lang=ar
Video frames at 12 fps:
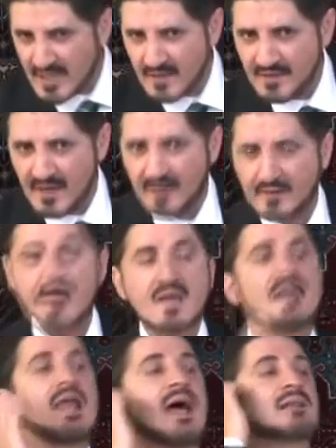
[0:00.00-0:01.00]
الإنذار
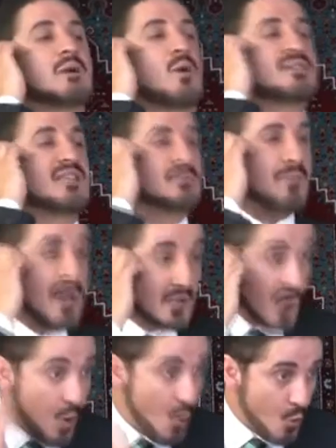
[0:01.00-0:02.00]
لا يتوسط بينه